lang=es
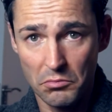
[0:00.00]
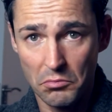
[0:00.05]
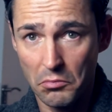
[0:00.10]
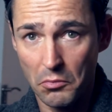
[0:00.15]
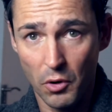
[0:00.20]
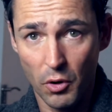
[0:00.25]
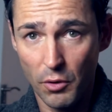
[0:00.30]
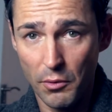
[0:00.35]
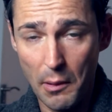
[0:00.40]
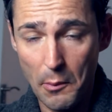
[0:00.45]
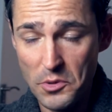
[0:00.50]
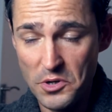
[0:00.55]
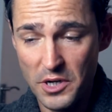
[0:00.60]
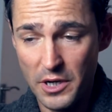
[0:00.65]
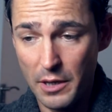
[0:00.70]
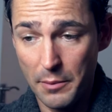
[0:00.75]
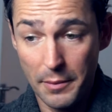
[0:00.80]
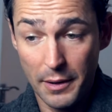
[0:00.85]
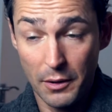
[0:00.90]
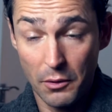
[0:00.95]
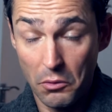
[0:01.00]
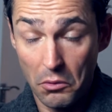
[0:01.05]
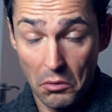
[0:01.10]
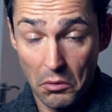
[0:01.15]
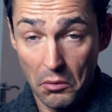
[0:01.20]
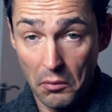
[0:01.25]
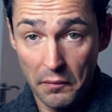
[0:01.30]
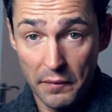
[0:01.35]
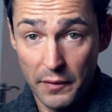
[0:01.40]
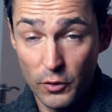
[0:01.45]
no vamos a
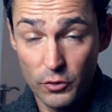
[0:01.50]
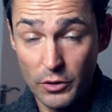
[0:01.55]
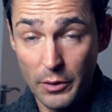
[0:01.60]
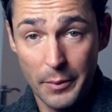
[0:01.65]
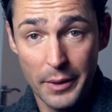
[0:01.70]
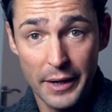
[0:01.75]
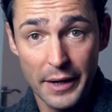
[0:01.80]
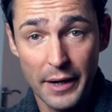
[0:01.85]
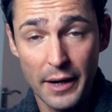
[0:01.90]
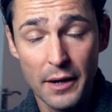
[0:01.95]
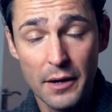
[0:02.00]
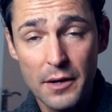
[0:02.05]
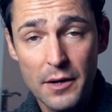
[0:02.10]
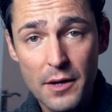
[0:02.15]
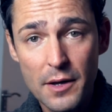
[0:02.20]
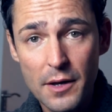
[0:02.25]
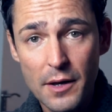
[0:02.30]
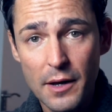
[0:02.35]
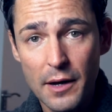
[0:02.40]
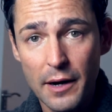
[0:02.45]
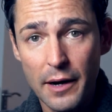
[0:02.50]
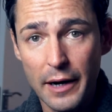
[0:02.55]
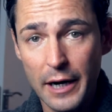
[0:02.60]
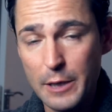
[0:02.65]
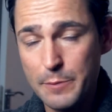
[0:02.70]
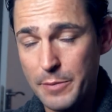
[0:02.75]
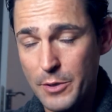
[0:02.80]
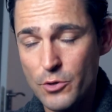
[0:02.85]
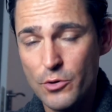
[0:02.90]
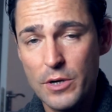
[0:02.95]
llamarlo de otra manera, a
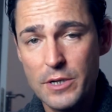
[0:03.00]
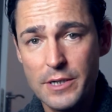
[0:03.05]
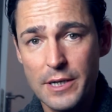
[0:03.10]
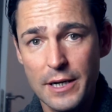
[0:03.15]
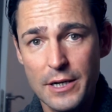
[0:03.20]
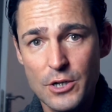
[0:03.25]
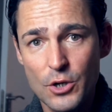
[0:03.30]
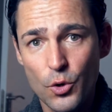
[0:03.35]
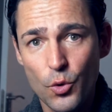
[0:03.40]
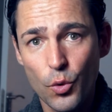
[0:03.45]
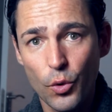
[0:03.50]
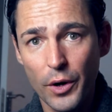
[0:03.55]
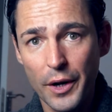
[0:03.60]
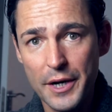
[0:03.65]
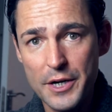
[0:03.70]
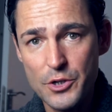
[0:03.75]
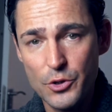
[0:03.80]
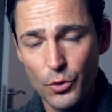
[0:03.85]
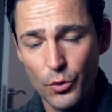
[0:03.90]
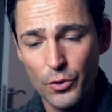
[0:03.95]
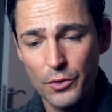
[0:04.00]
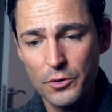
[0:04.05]
las personas que les ocurre esto.